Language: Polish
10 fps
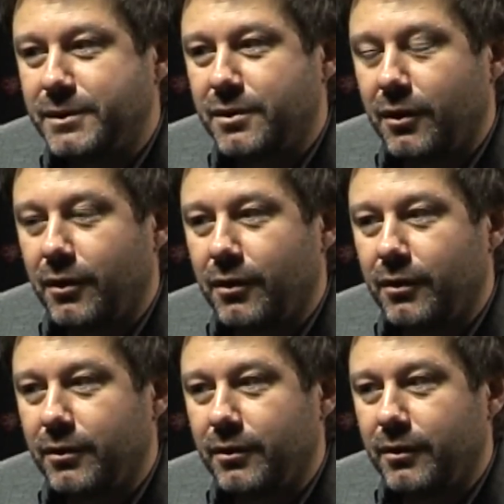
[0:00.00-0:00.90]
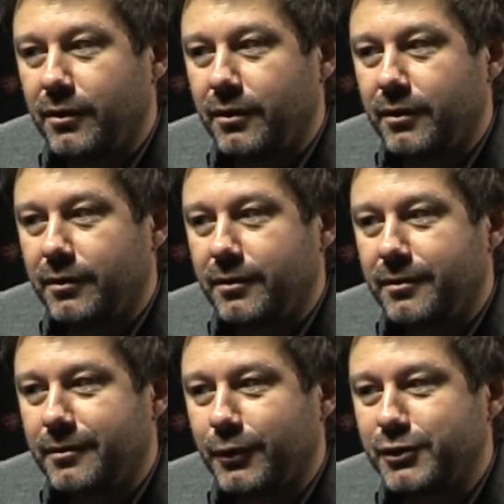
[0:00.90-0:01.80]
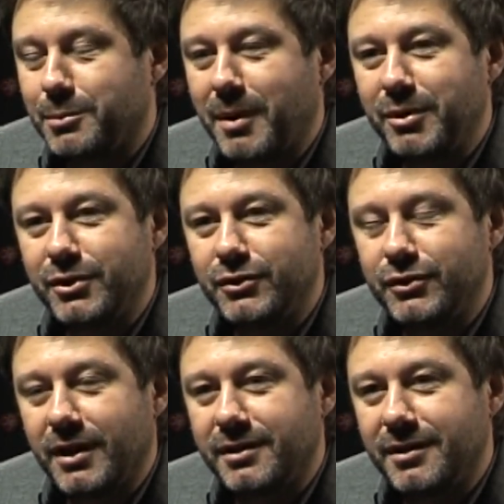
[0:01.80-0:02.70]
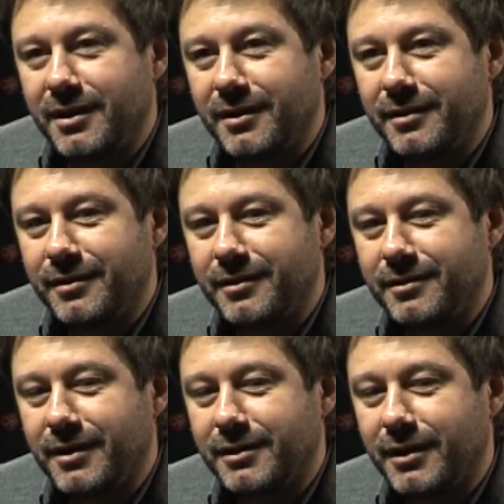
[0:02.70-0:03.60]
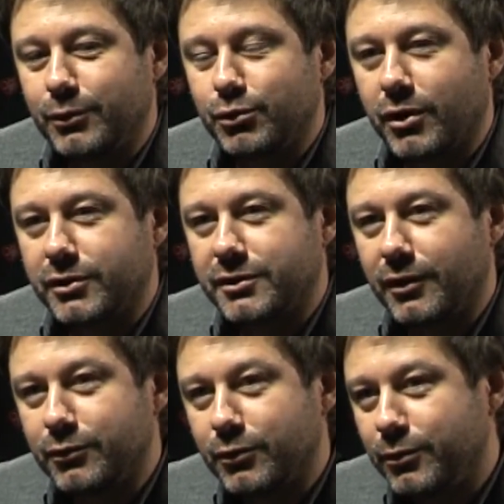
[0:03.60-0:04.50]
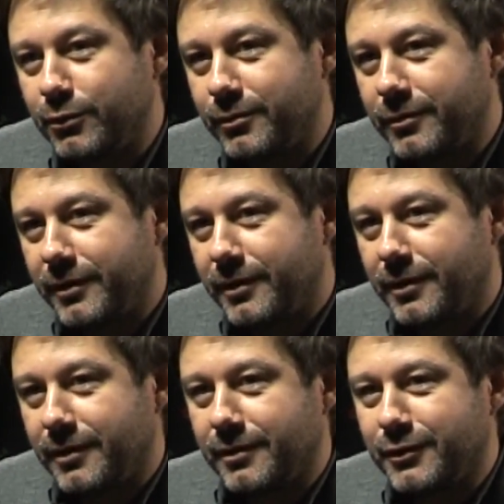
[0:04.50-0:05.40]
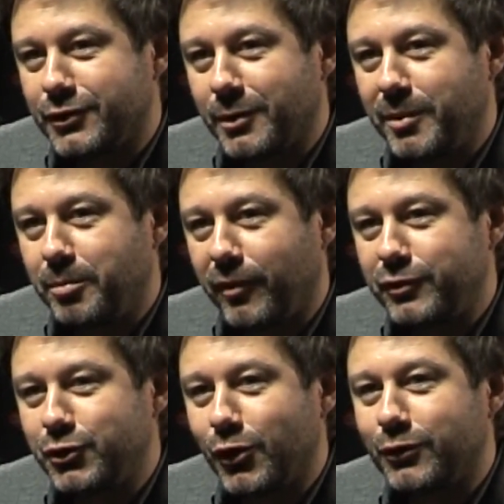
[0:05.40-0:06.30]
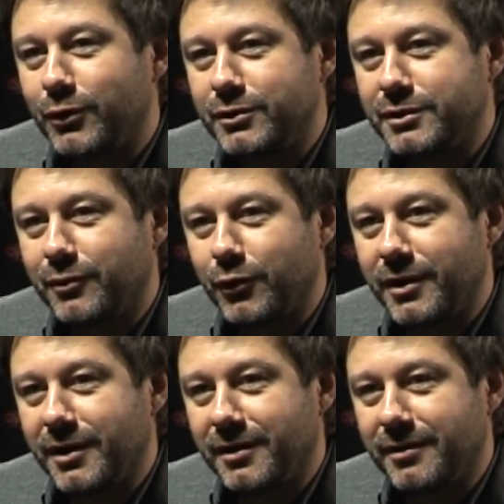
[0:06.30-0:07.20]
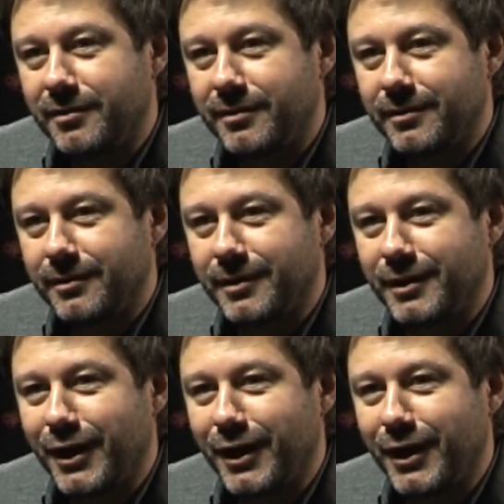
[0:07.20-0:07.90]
to, to trzeba mieć na tyle, na tyle dużo rozsądku, żeby powściągnąć swoje e,